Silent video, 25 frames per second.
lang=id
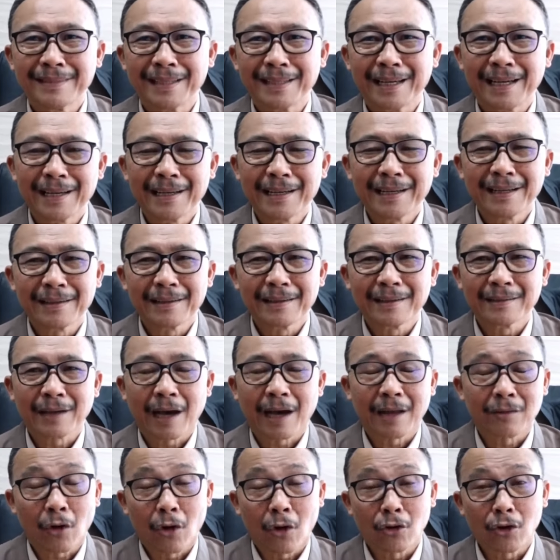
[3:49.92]
ya
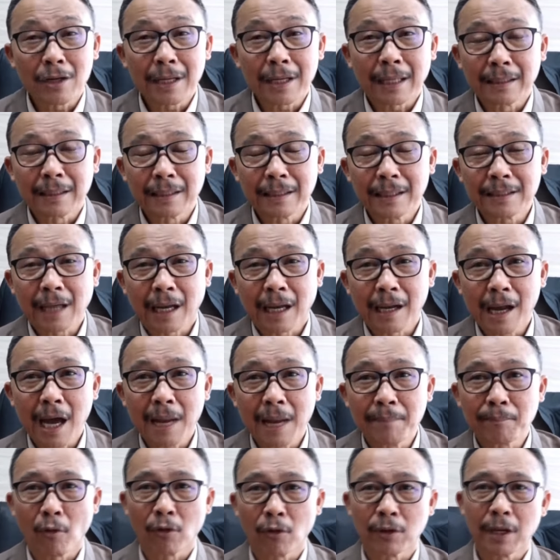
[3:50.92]
konon katanya sekarang
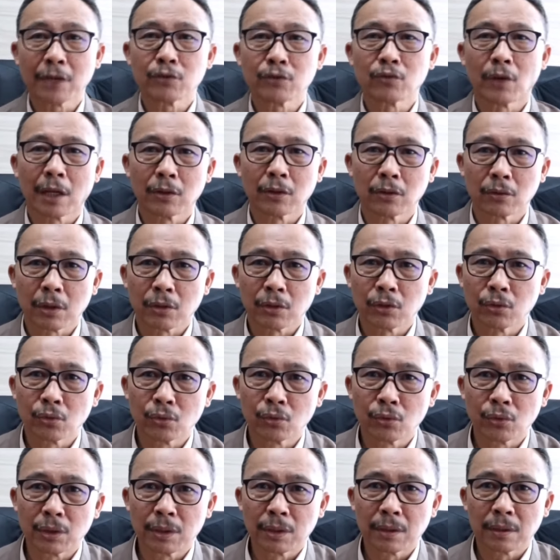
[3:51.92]
kan Polda sudah
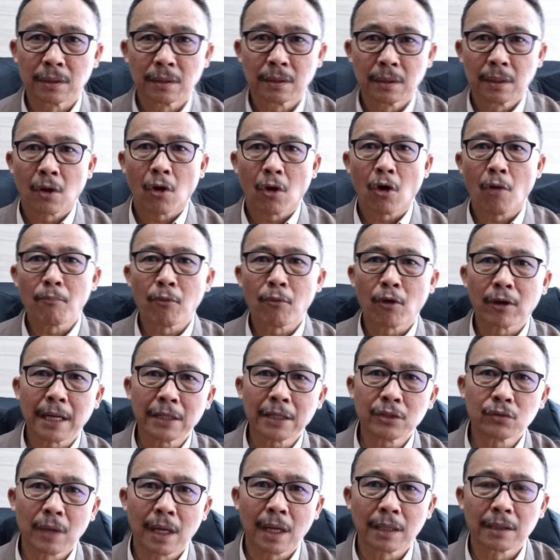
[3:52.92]
terjun
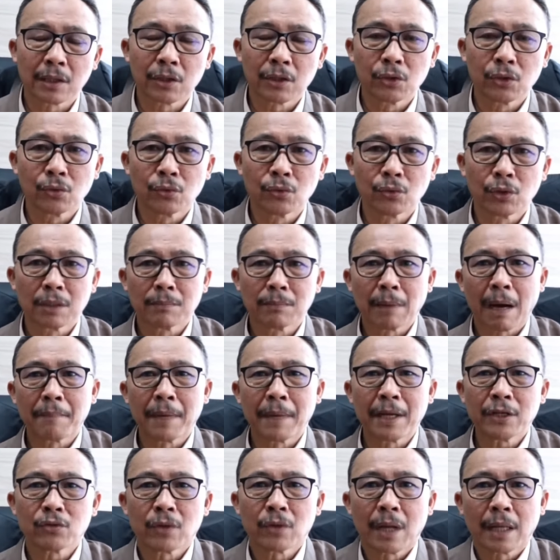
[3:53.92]
Kompolnas sudah terjun
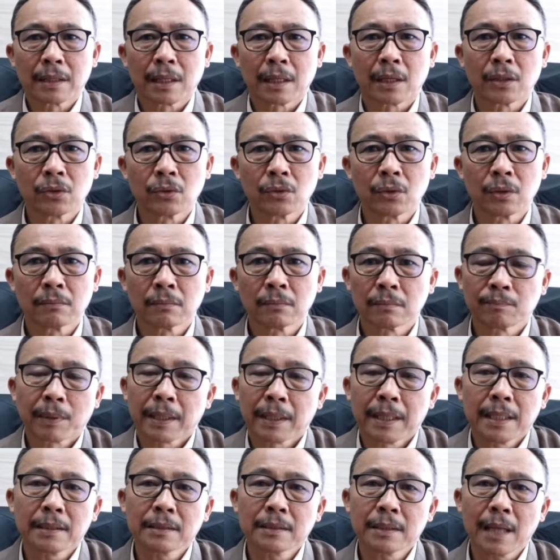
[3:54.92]
Mabes sudah terjun
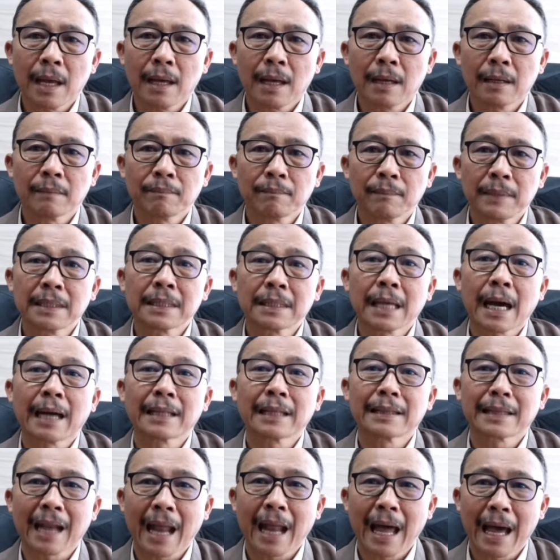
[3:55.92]
periksa minta
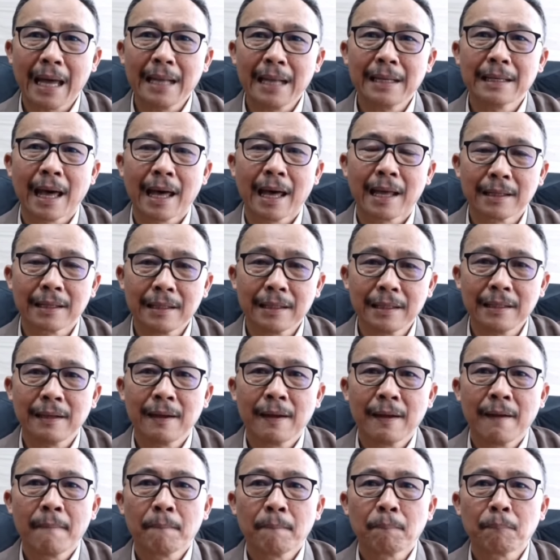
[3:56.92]
keterangan dari
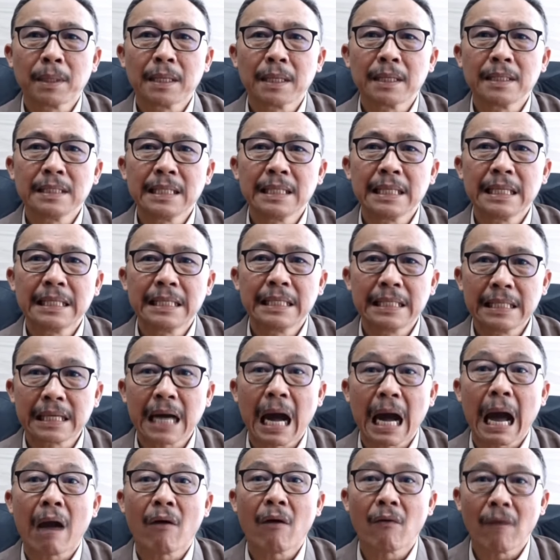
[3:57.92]

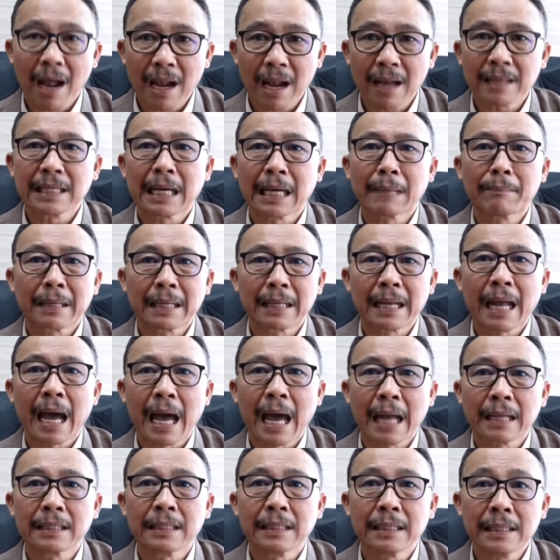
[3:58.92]
penyidik awal yang
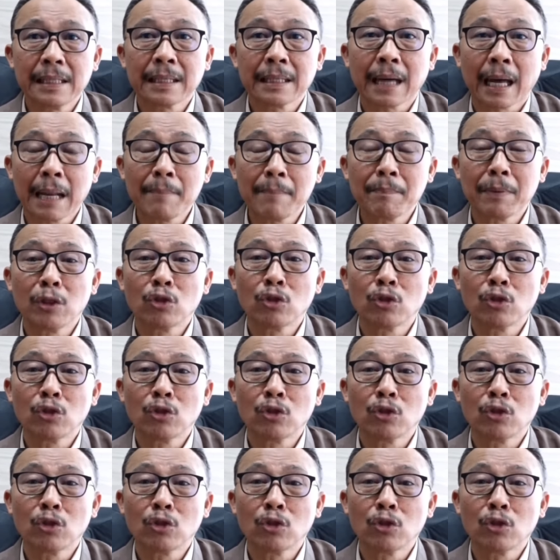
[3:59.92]
menangani ini karena